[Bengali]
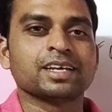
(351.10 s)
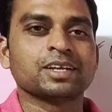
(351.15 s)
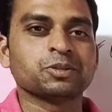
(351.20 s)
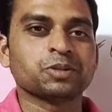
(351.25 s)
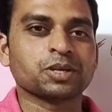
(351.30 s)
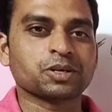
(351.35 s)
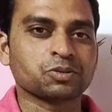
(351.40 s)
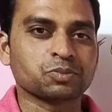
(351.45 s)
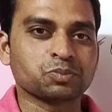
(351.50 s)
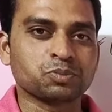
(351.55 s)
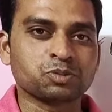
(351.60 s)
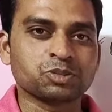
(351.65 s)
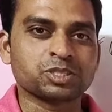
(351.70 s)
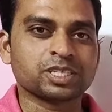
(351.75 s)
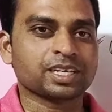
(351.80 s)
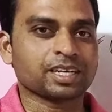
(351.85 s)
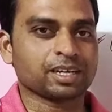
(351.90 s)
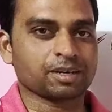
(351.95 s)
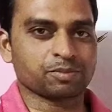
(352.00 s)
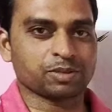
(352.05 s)
কিন্তু একটু
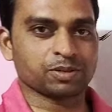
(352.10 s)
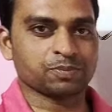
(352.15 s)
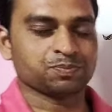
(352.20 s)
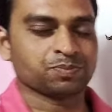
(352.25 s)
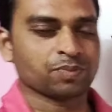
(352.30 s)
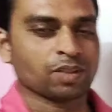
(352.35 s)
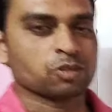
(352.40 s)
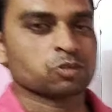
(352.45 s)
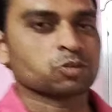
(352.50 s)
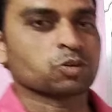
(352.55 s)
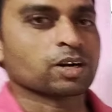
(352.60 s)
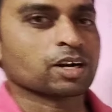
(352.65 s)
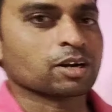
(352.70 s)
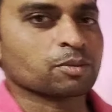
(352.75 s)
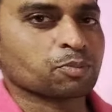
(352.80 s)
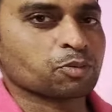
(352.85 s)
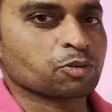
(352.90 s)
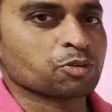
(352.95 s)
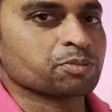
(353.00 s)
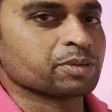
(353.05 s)
বুঝে রাখবে
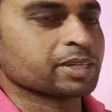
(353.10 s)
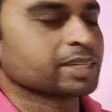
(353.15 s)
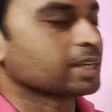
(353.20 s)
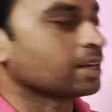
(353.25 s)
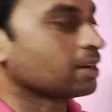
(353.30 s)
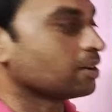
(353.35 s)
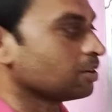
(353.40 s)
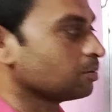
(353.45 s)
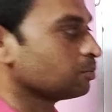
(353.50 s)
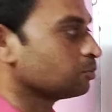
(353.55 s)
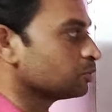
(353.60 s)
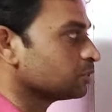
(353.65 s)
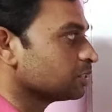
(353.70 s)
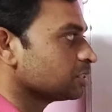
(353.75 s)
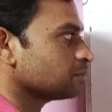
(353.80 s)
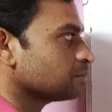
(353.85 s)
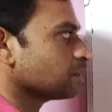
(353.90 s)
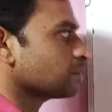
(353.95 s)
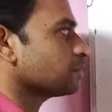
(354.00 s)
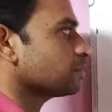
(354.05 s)
সংজ্ঞাটা পড়বে তাহলে
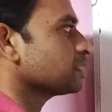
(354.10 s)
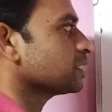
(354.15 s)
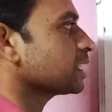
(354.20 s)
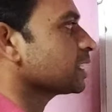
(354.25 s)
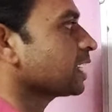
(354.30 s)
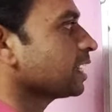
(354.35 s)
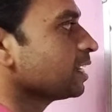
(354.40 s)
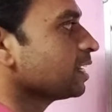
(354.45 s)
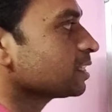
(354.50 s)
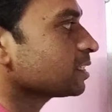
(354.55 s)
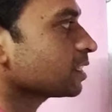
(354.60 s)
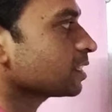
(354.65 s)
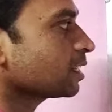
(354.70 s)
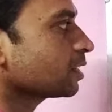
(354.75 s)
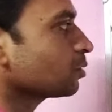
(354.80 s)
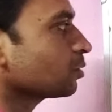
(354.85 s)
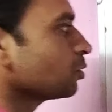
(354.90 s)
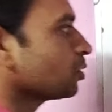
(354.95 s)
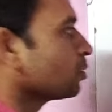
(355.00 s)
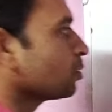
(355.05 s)
বুঝতে পারবে যে
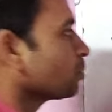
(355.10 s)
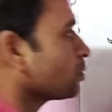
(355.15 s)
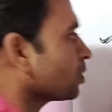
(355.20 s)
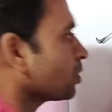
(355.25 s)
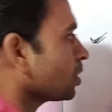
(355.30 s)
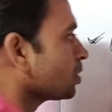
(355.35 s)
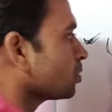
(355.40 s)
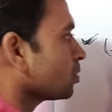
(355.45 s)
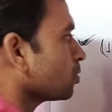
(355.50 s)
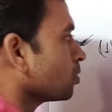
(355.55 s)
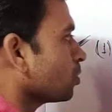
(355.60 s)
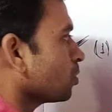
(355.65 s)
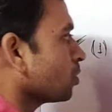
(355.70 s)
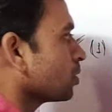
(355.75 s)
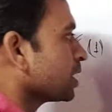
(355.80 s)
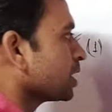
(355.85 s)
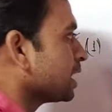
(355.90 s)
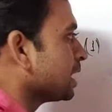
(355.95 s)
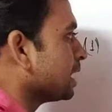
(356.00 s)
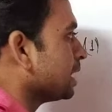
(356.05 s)
কেলাসাকার কঠিন পদার্থগুলো
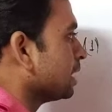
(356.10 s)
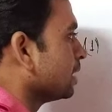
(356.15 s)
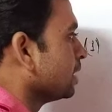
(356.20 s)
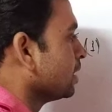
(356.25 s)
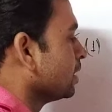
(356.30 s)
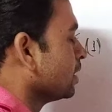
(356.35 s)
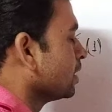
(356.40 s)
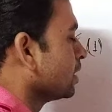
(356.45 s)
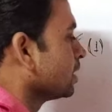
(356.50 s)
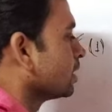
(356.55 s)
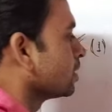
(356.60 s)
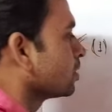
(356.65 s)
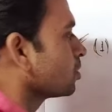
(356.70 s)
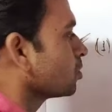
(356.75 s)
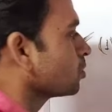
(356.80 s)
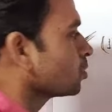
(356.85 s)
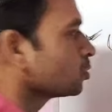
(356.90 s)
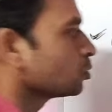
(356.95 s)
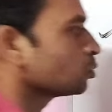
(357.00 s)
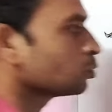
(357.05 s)
কি
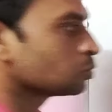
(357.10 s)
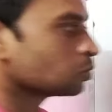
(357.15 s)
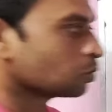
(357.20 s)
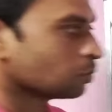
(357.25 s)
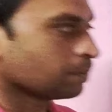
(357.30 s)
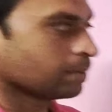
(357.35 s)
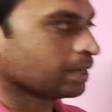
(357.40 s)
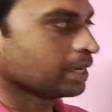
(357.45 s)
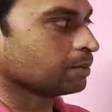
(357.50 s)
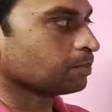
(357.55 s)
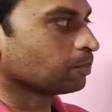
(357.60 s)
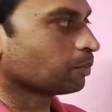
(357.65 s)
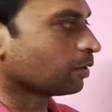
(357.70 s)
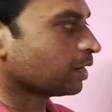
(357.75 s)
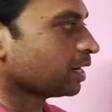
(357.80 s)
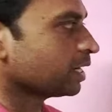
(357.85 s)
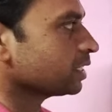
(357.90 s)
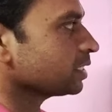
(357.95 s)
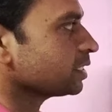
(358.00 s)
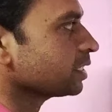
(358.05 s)
তো দুটো মেন
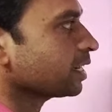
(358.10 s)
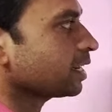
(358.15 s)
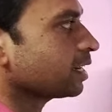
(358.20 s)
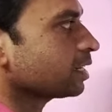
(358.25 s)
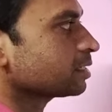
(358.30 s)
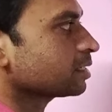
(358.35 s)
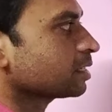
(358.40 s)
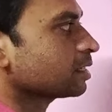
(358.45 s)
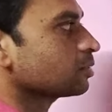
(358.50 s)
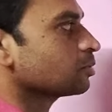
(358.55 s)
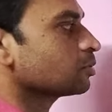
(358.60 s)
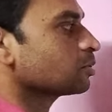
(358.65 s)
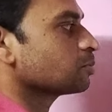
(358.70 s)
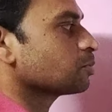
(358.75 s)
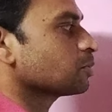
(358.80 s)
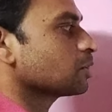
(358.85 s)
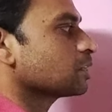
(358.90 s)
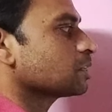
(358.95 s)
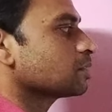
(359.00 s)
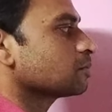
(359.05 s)
পয়েন্ট আছে কেলাসাকার
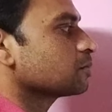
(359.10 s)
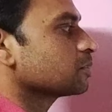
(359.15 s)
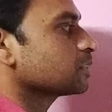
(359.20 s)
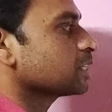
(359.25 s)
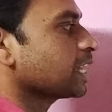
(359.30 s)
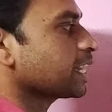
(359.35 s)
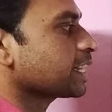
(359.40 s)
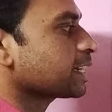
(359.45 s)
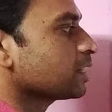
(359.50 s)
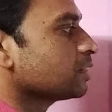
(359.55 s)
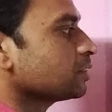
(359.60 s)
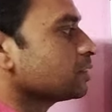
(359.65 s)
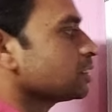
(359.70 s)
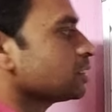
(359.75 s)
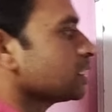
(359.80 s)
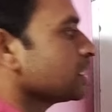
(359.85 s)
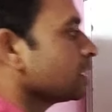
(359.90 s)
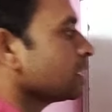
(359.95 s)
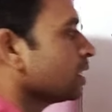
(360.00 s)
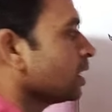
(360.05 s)
কঠিন পদার্থের মধ্যে একটা
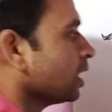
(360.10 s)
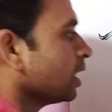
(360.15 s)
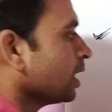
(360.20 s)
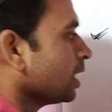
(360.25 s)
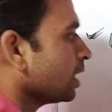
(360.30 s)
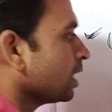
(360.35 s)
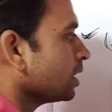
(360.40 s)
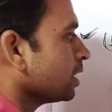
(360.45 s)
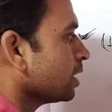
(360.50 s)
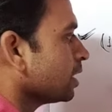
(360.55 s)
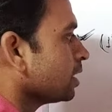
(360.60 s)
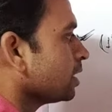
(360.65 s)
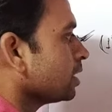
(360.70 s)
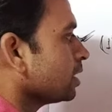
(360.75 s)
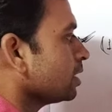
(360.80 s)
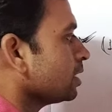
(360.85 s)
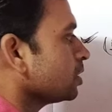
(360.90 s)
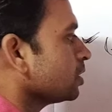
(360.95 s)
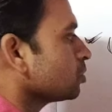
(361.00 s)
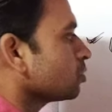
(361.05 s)
হচ্ছে এদের
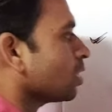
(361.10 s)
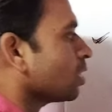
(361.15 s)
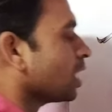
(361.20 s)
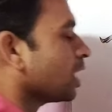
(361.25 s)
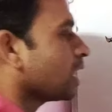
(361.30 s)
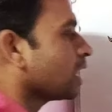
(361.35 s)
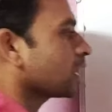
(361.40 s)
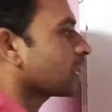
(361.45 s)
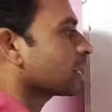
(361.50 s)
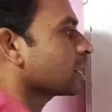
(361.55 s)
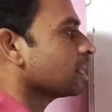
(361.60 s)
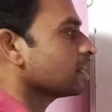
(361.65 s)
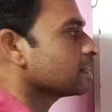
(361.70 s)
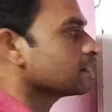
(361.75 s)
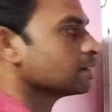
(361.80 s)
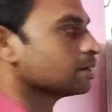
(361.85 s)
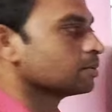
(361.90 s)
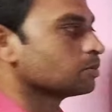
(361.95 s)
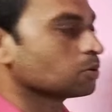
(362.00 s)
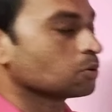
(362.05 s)
নির্দিষ্ট আকার
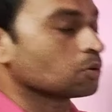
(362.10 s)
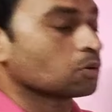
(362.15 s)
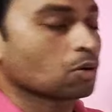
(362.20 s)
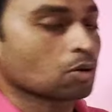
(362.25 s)
এবং